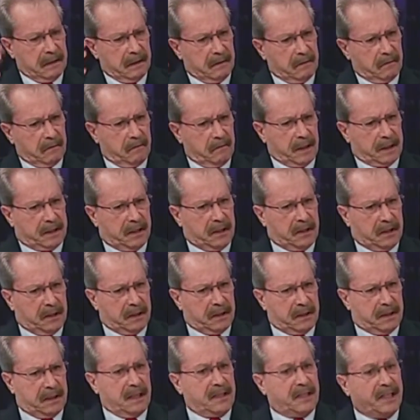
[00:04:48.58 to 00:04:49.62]
como é que se
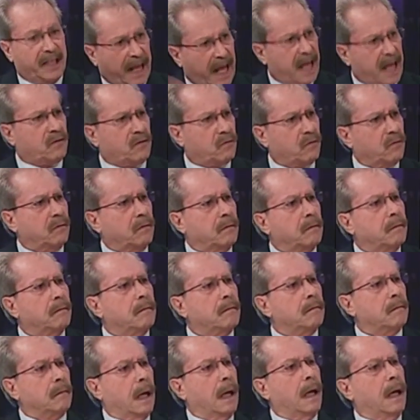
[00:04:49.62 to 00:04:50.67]
diz? É direto,
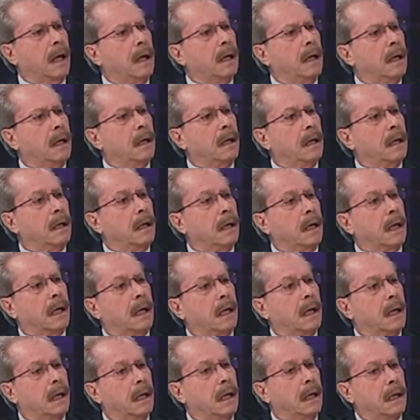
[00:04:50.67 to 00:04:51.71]
né?
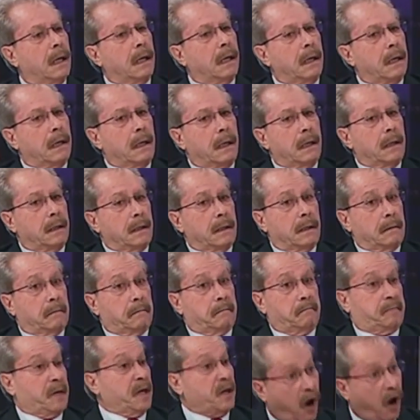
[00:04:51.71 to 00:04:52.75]
É, é,
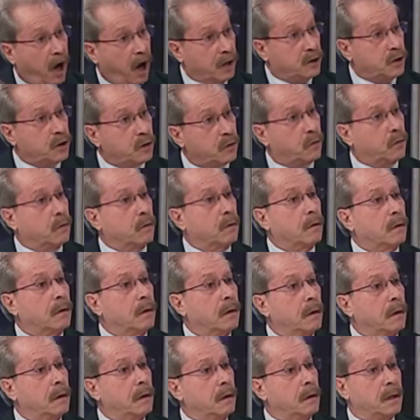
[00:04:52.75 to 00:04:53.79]
periódico.
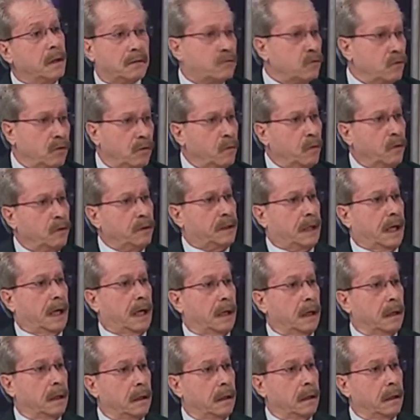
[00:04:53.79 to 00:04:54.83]
Isso não muda.
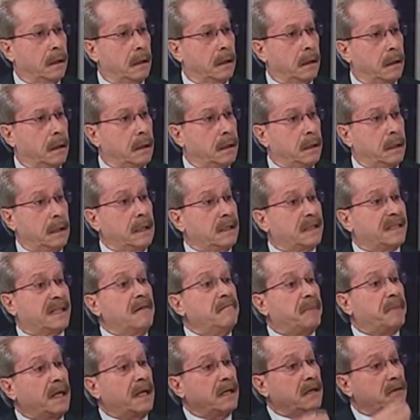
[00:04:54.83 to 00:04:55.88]
E
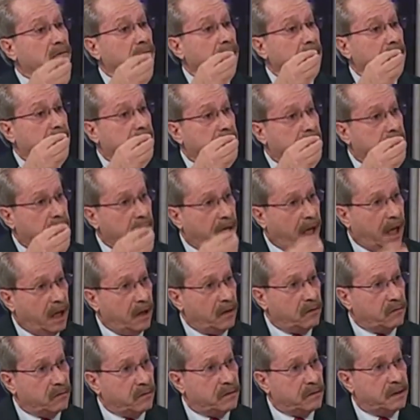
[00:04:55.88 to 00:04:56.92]
também esses
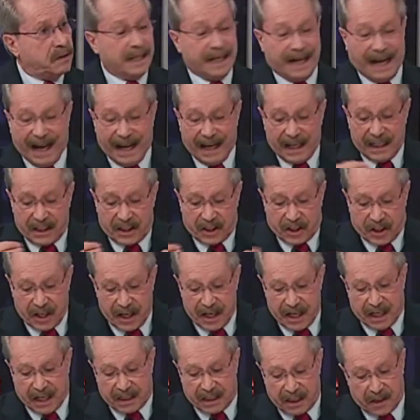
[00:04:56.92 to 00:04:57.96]
direitos e
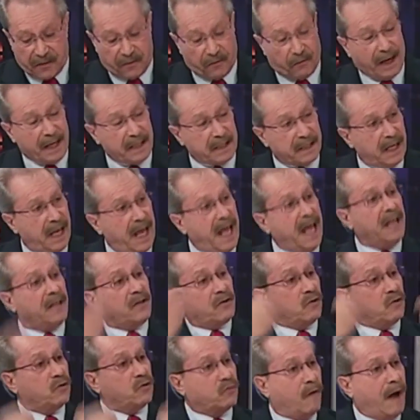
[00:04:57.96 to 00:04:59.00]
garantias individuais, entre
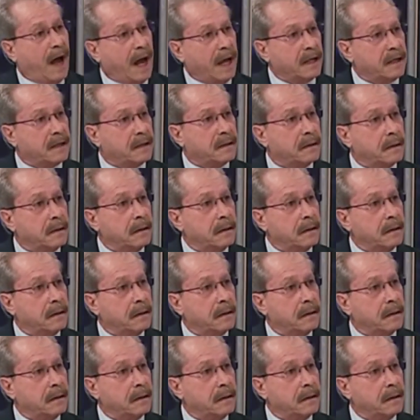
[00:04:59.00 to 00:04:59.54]
os quais